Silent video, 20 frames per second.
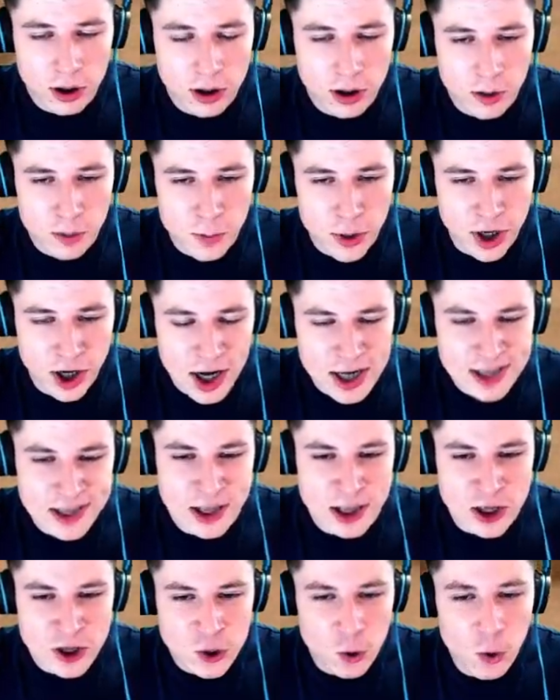Проказник,
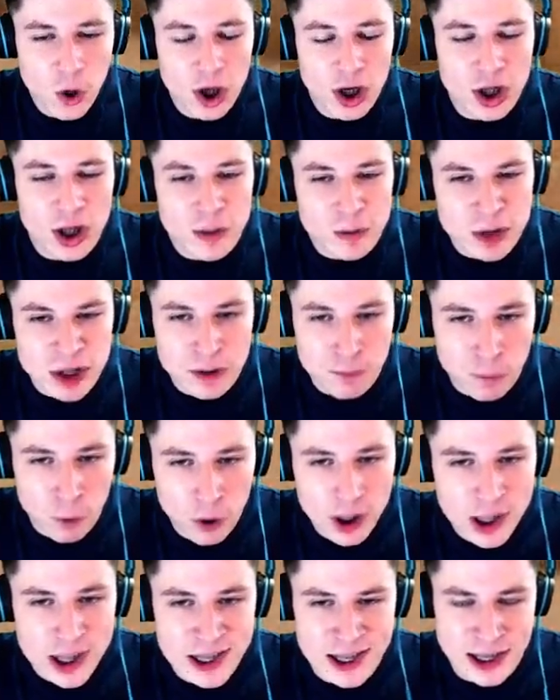сколько ты
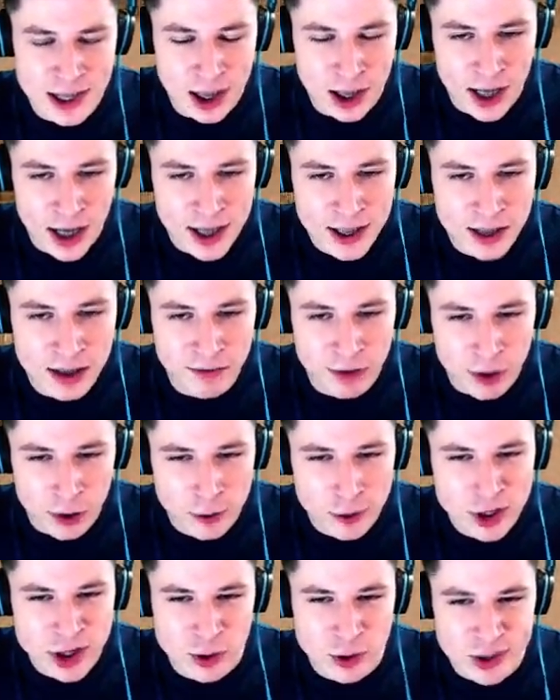всего задонатил в
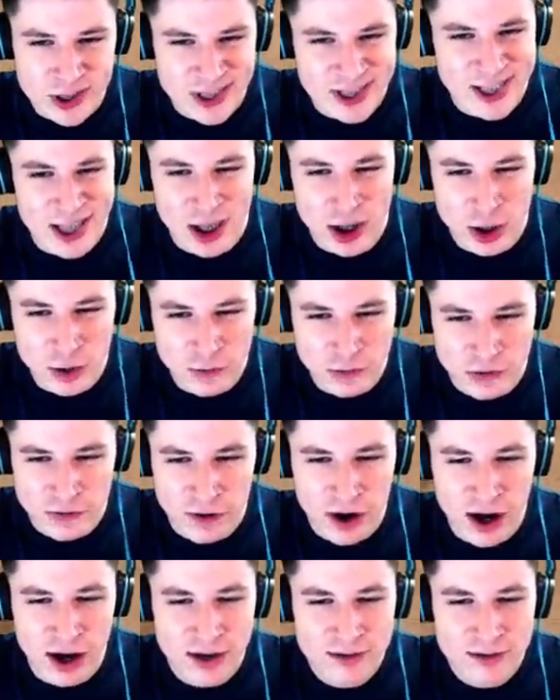игрушку Stand of 2?